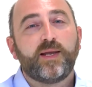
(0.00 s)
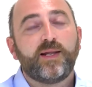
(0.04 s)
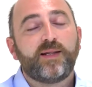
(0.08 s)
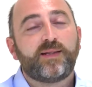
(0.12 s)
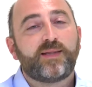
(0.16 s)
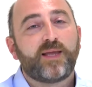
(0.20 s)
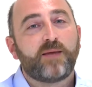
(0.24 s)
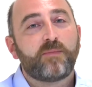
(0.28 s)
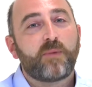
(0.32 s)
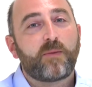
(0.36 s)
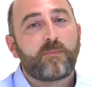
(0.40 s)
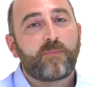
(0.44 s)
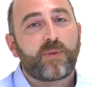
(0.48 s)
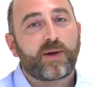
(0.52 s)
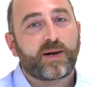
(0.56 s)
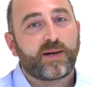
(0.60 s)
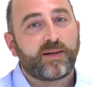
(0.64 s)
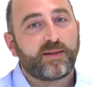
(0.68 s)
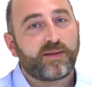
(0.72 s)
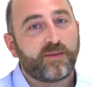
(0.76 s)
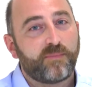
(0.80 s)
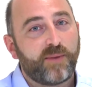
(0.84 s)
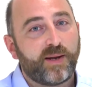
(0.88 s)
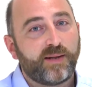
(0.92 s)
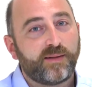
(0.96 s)
il tema
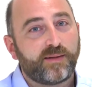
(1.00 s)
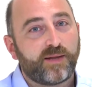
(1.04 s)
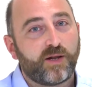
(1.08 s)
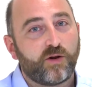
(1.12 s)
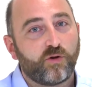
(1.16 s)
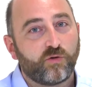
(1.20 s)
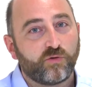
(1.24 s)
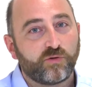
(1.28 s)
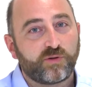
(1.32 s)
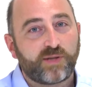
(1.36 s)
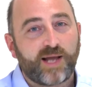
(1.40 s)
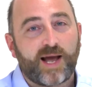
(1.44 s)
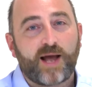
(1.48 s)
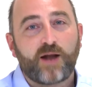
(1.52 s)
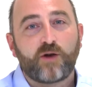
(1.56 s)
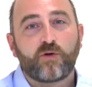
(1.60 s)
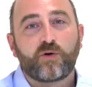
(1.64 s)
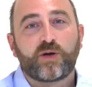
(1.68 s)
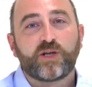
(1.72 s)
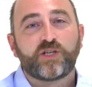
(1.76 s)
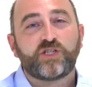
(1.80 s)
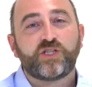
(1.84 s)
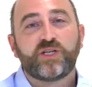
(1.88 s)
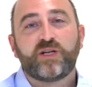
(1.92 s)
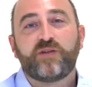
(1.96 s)
apparentemente lontano
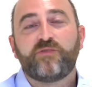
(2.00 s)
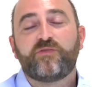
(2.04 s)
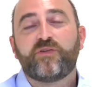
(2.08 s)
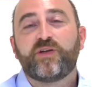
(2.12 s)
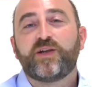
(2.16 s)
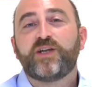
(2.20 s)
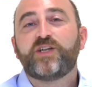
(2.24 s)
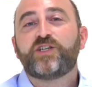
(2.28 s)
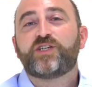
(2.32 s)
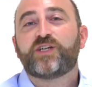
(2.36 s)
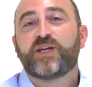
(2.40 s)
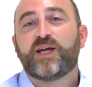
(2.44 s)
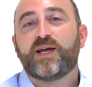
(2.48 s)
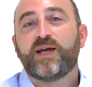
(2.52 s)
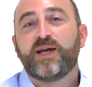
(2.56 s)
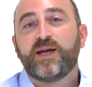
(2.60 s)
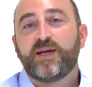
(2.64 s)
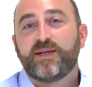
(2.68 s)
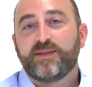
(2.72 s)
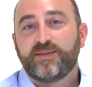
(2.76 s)
che ci riferisce